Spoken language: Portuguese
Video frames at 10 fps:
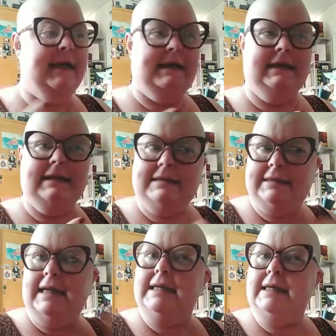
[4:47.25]
ela
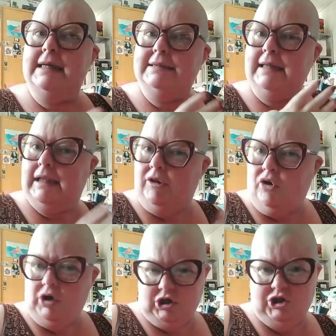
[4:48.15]
segue essa
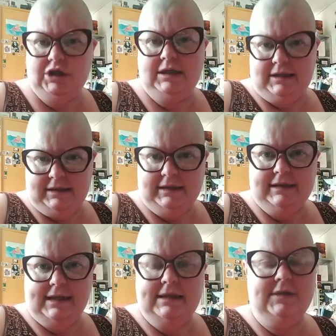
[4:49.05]
lógica,
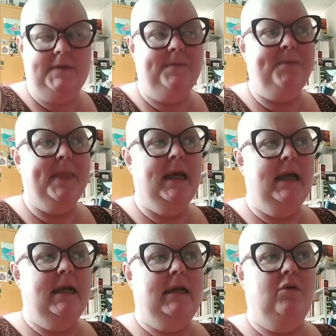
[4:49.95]
entende?
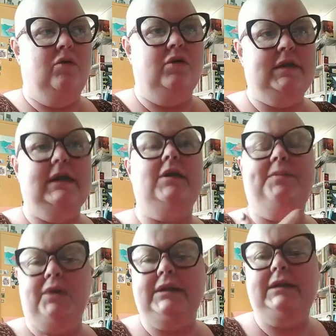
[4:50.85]
Eu considero
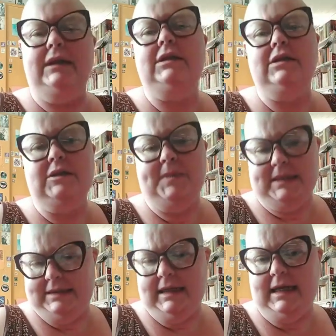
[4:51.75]
importante
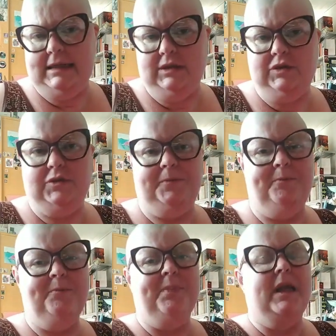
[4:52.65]
expressar isso.
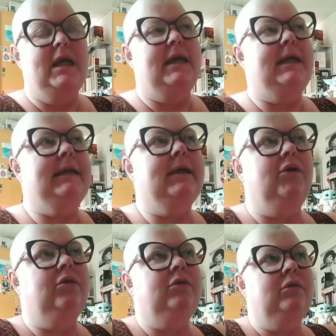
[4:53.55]
Então,